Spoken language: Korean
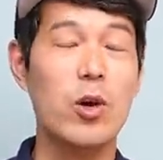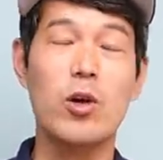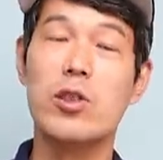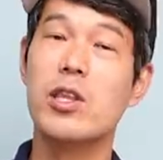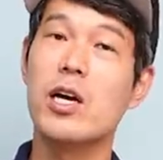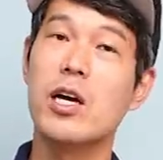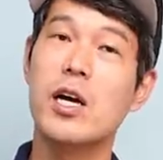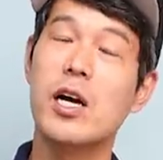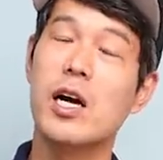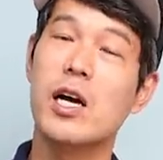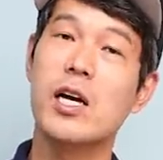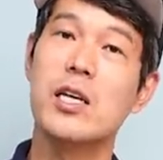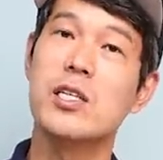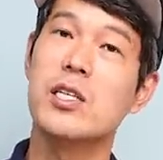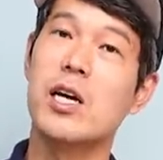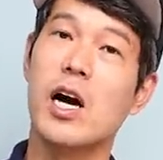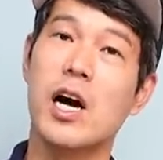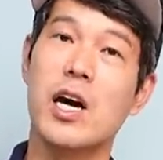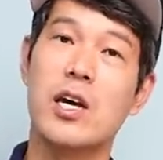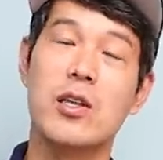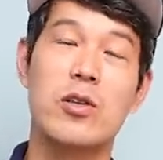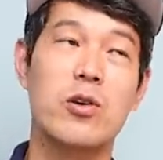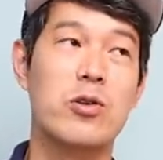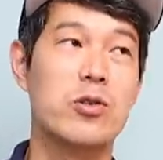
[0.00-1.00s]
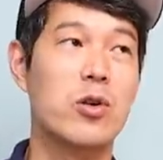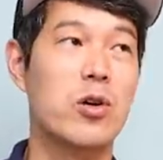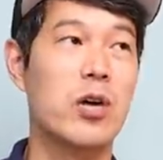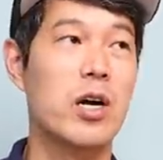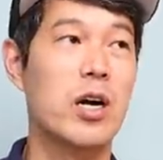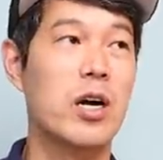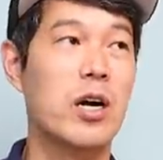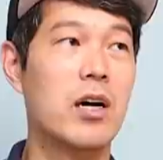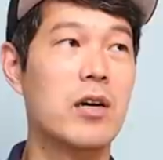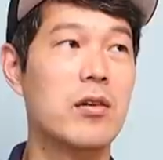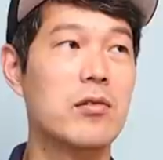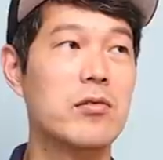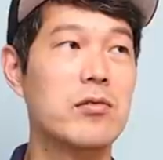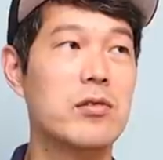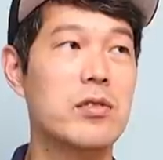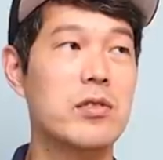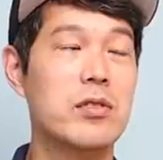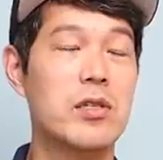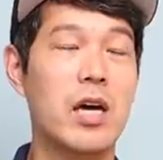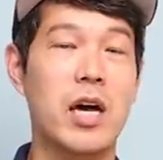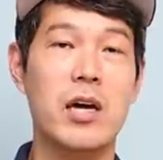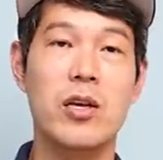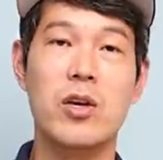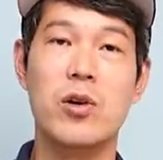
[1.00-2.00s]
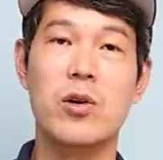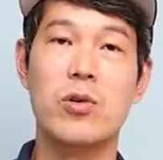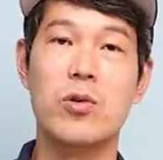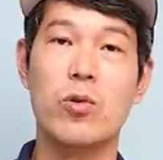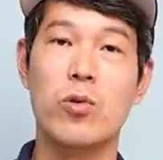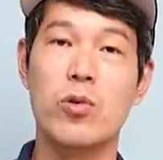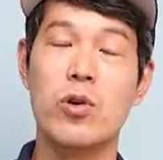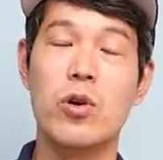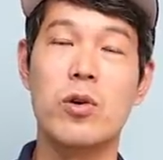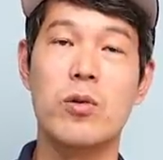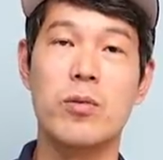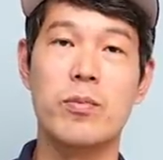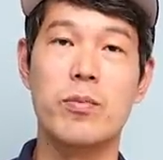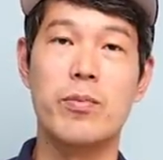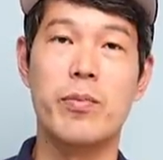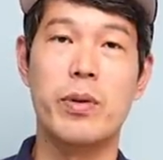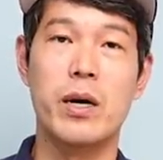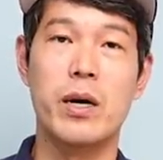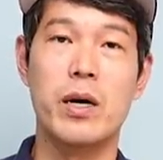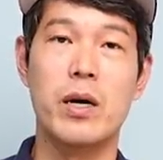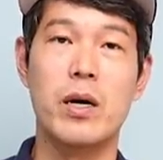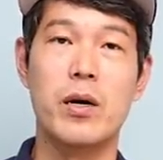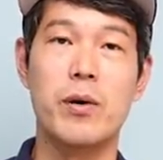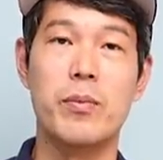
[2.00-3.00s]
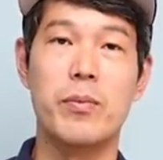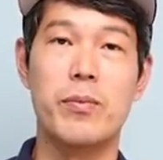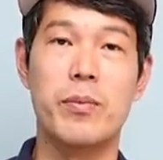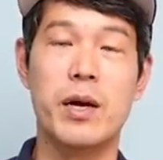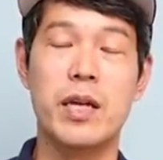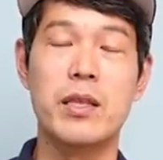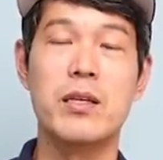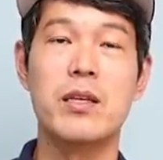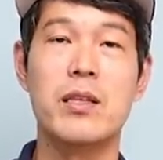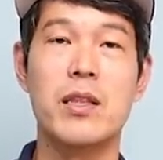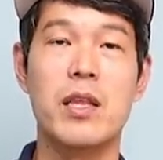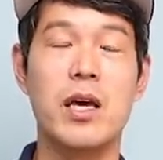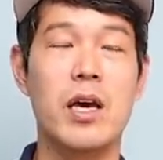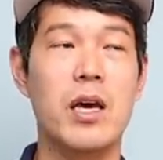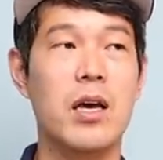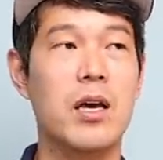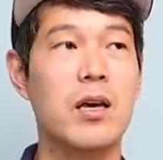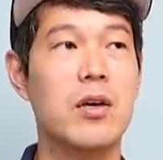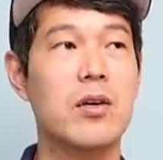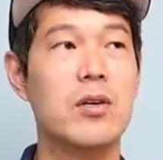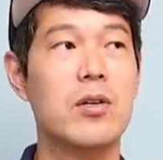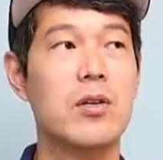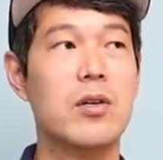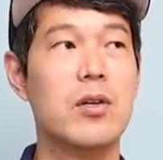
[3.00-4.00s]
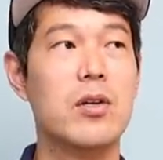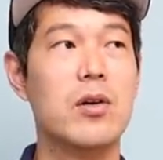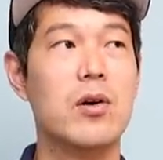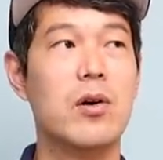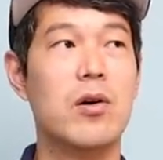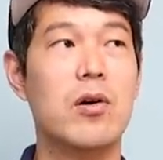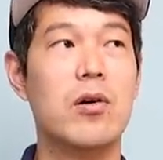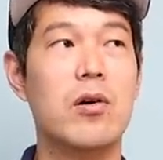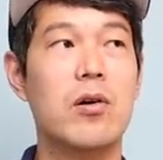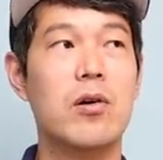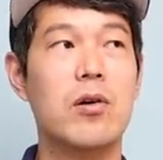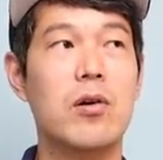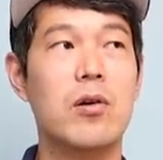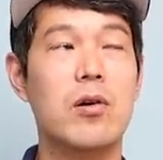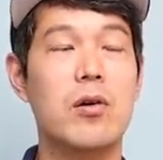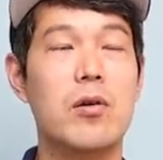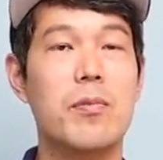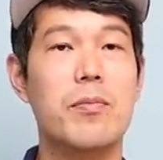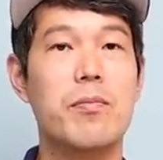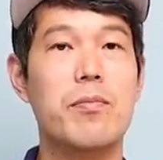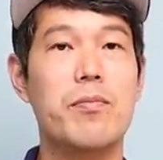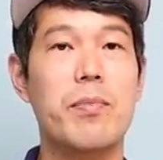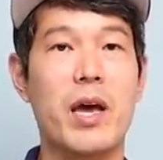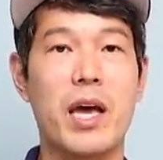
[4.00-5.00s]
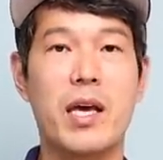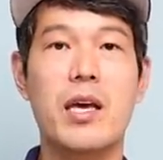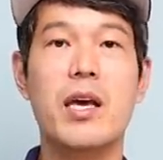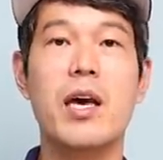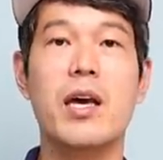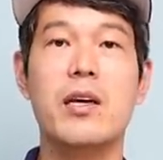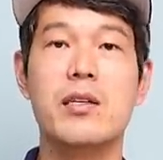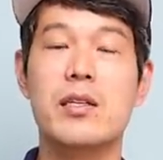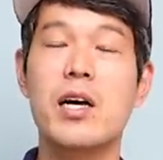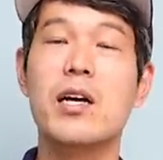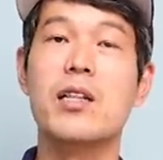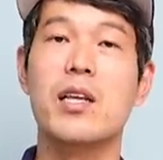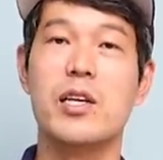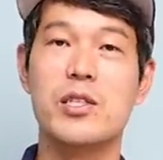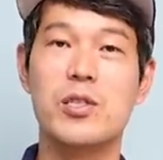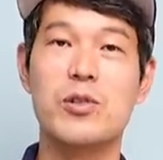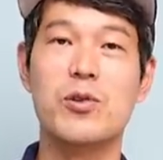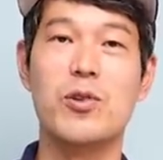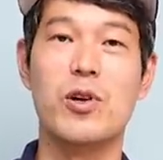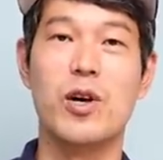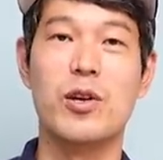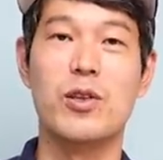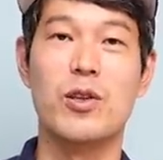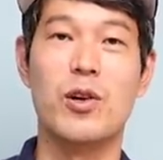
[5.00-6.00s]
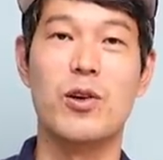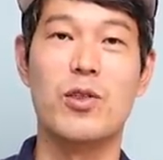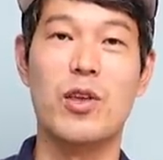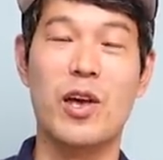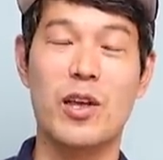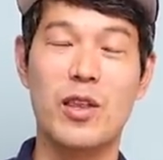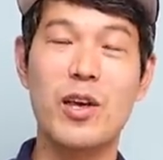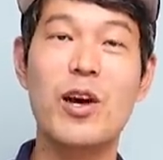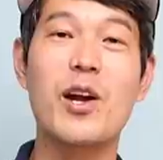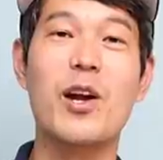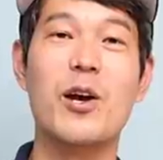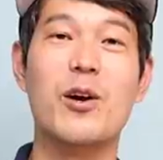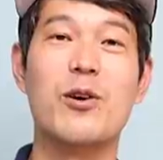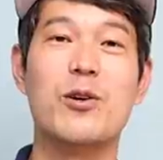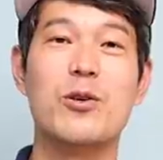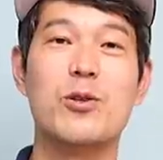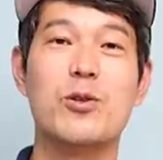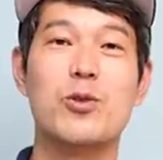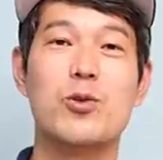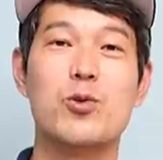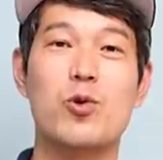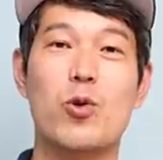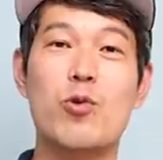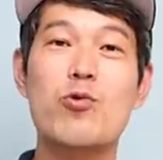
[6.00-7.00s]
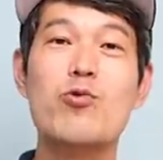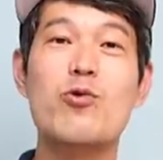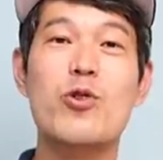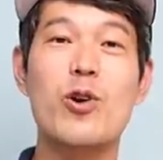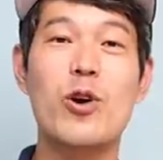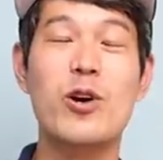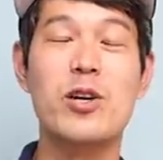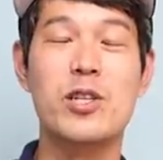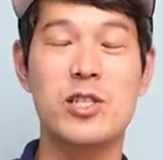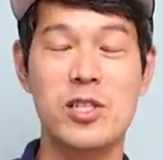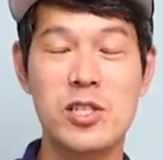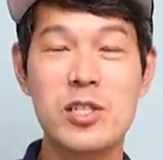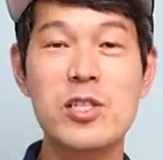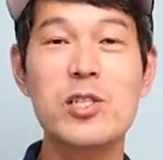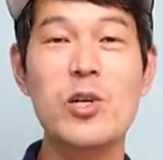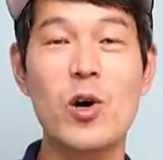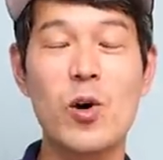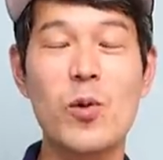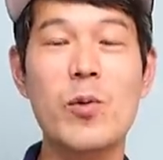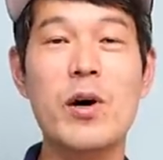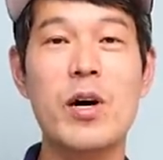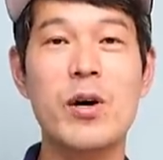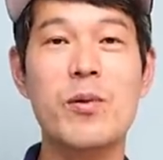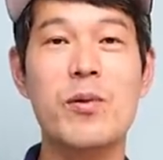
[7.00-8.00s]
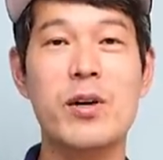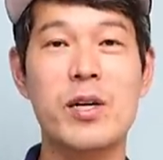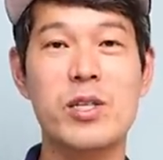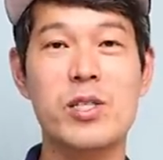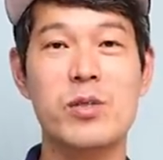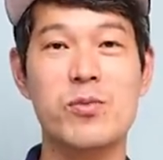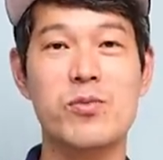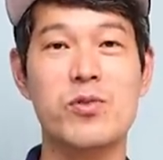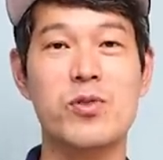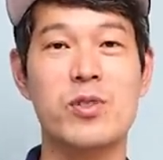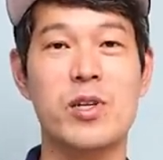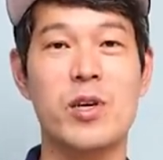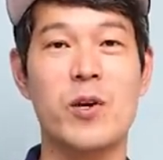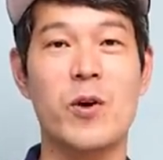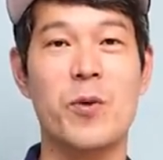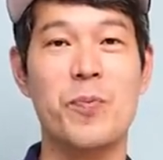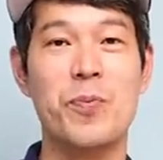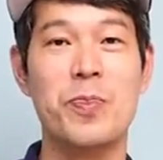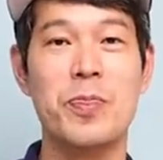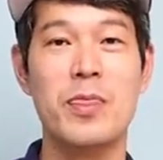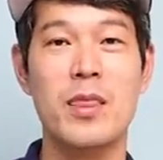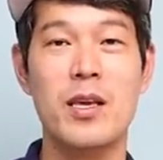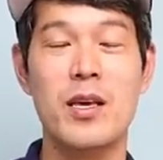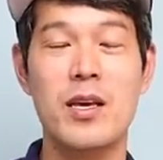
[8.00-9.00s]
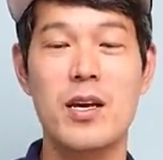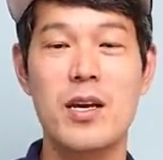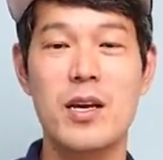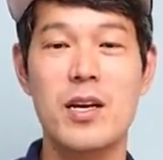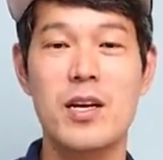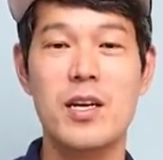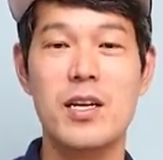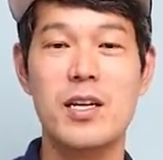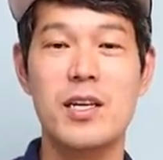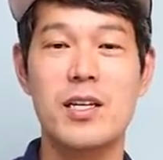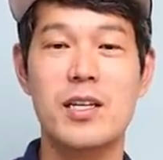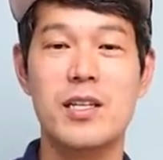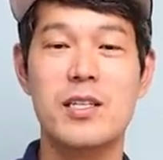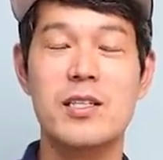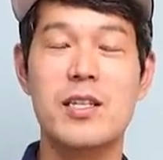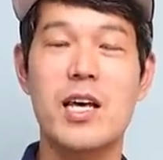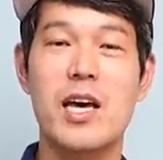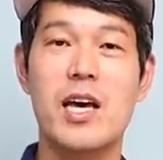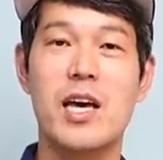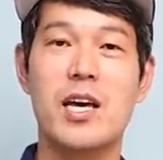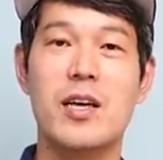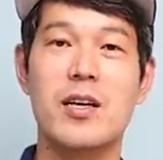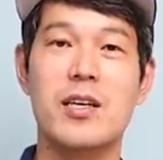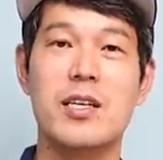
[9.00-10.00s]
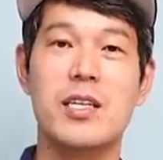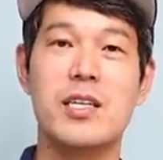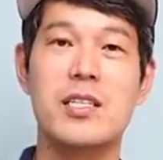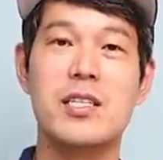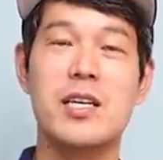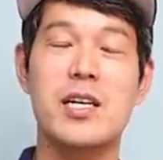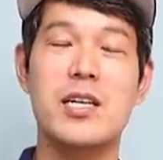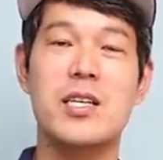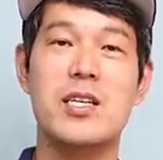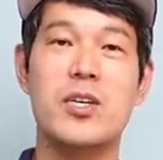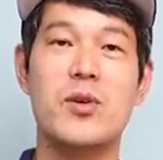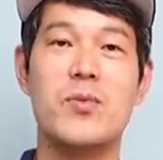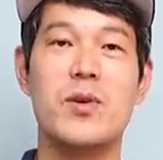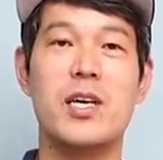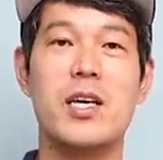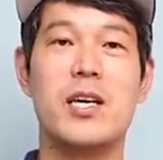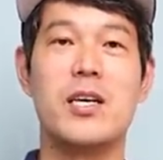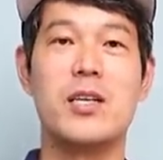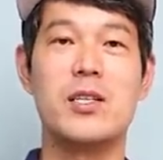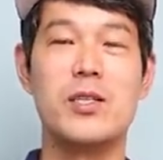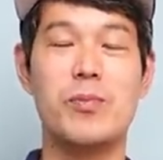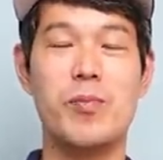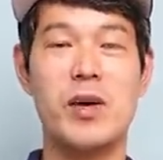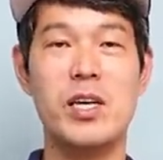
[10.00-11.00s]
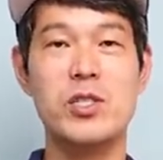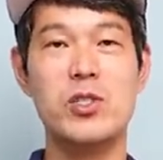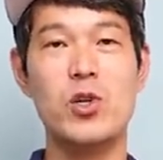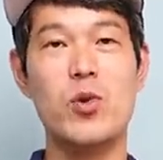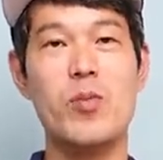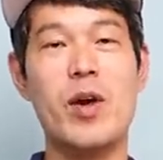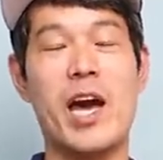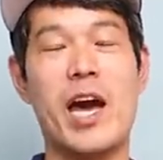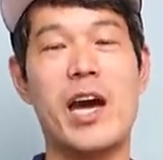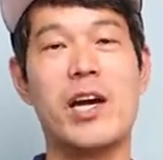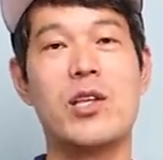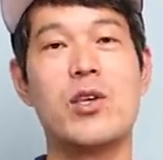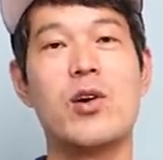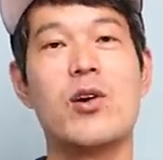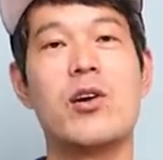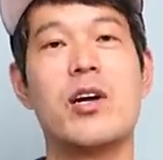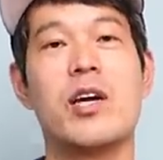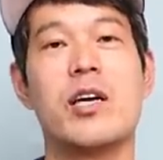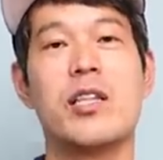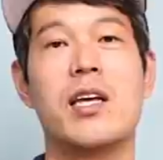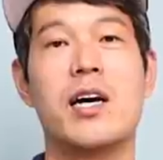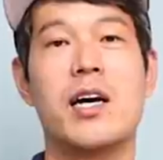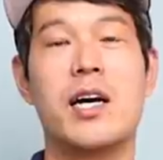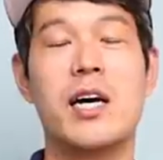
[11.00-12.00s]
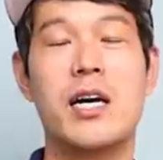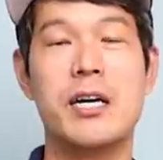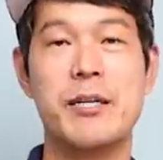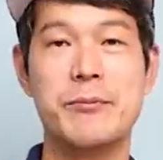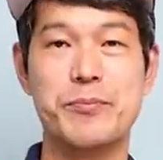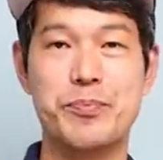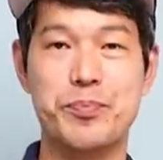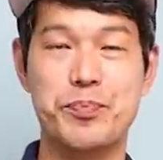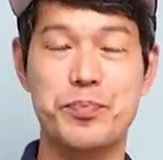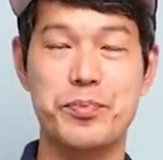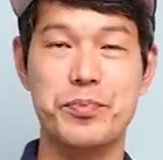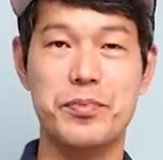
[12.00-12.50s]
여태까지 아이디어 저랑 4년, 5년 바, 봤는데, 어, 100개 이상 내신 것 같아요. 대단해요. 졸구력이 진짜 어마어마하신 분이에요. 근데 이사님이 맨 처음에 아이디어를 내다가,